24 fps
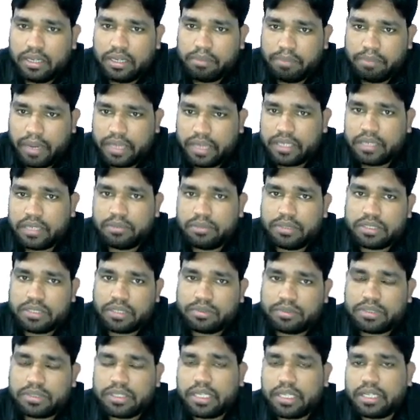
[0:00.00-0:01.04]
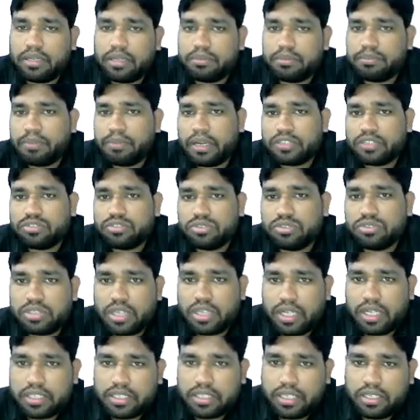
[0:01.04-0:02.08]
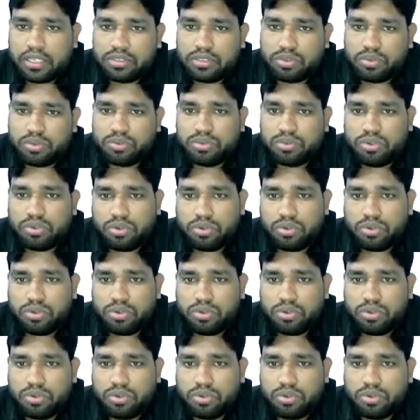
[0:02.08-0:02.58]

बैंकिंग में सबसे ज्यादा पांच क्वेश्चन आते हैं तो उन